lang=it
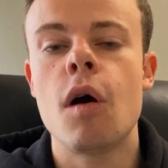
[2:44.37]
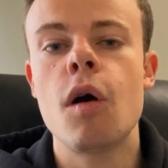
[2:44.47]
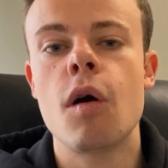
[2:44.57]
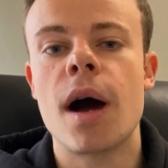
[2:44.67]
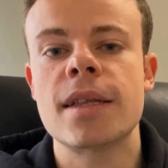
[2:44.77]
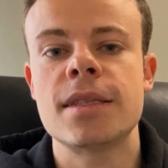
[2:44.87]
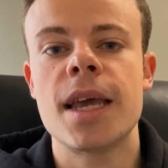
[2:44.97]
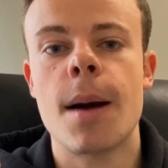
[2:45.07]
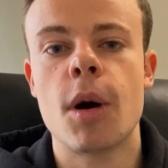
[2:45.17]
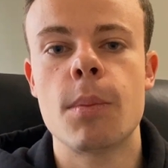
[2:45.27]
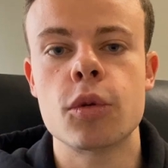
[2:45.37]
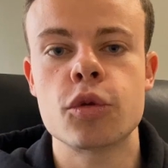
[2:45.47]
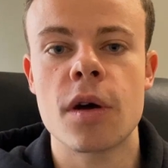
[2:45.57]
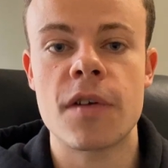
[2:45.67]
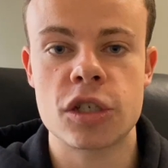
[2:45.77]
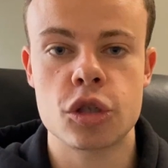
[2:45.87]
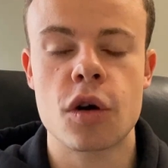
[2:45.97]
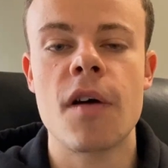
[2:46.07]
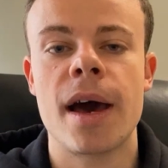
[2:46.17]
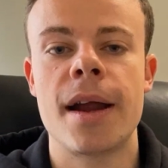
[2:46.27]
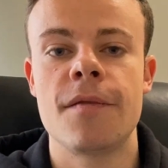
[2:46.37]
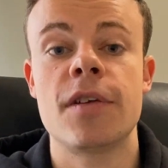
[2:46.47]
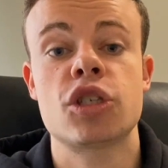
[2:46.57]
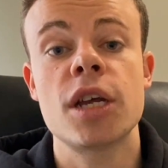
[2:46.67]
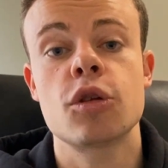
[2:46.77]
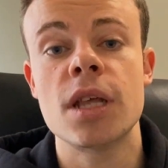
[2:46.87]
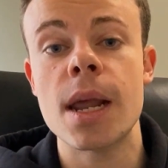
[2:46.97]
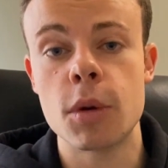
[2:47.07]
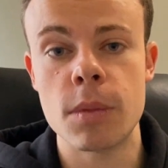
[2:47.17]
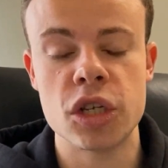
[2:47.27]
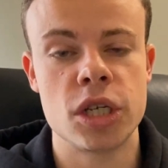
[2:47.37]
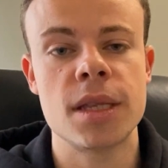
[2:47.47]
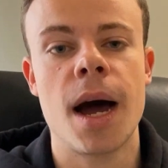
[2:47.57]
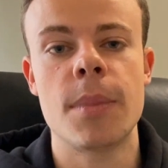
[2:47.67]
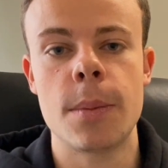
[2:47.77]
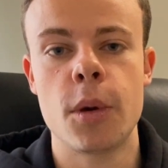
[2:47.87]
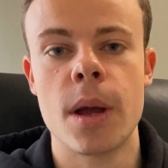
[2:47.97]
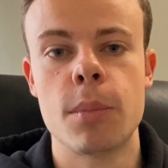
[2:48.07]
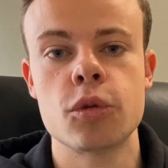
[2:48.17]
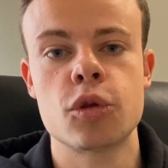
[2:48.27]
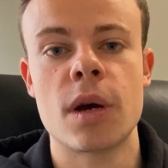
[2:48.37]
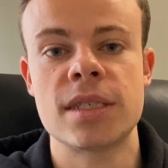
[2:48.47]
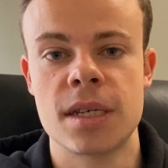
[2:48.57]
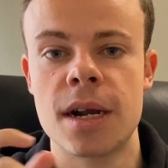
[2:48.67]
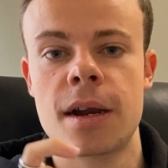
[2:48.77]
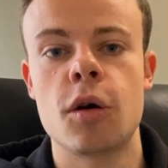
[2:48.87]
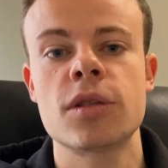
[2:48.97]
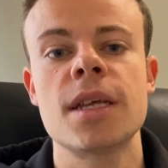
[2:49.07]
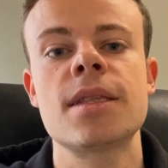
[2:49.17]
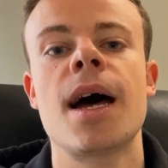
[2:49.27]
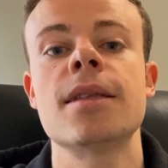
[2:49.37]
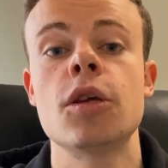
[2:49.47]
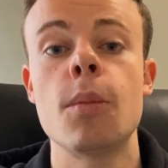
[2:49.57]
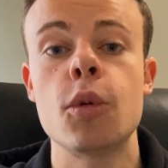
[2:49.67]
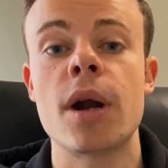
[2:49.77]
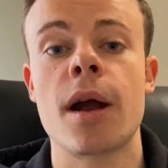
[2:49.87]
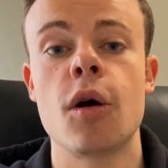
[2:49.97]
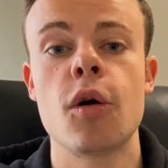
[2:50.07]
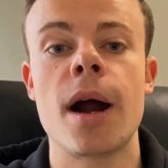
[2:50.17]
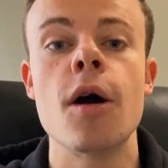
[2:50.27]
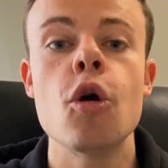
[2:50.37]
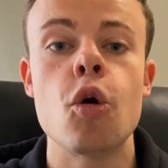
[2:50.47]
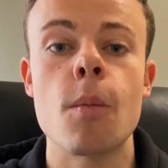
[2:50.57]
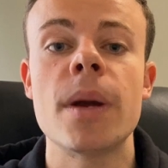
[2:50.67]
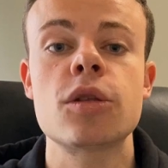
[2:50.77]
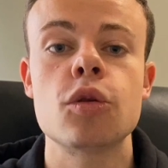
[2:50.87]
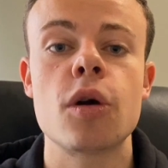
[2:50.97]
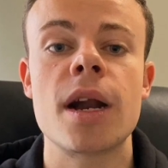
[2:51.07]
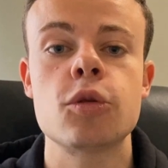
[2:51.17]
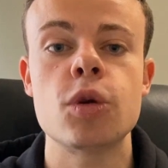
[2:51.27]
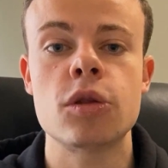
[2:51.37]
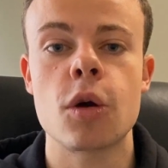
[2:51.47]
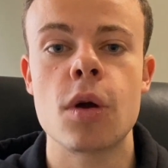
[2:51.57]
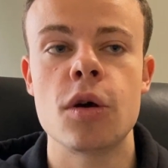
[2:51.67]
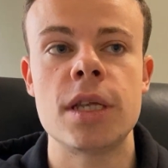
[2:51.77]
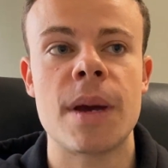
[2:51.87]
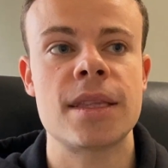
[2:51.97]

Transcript: o andiamo appunto a farci trovare facendo delle pubblicità per poi appunto essere ricontattati oppure oppure ancora un metodo gratuito è quello di